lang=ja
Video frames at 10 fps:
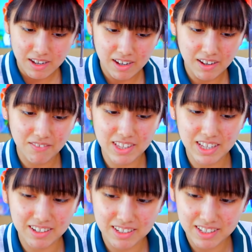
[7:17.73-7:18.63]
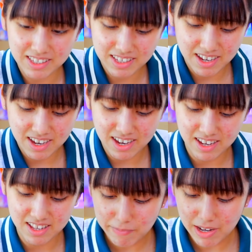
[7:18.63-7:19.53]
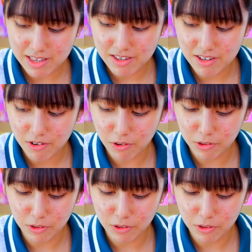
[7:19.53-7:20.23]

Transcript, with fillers: はい、見てください。まずこ